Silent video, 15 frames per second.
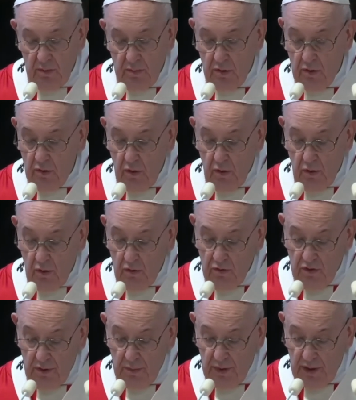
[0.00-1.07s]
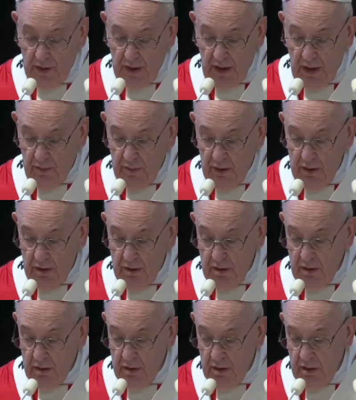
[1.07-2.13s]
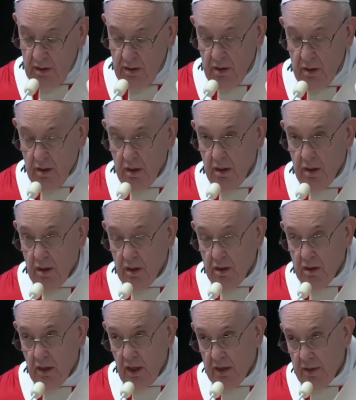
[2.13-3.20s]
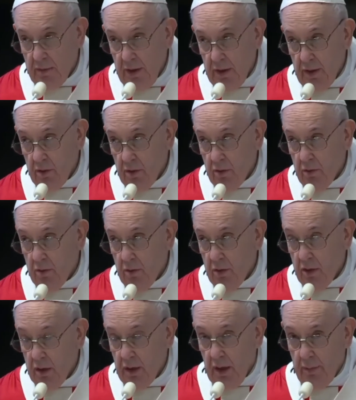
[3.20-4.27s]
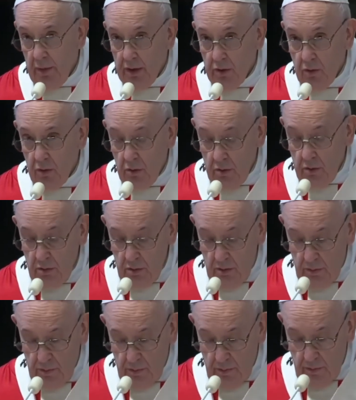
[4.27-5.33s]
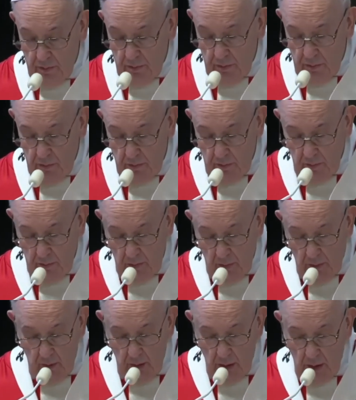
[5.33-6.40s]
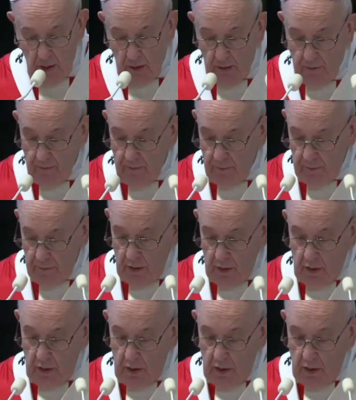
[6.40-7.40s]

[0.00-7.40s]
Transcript: el Señor nos sirvió hasta el punto de experimentar las situaciones más dolorosas de quien ama, la traición y el abandono.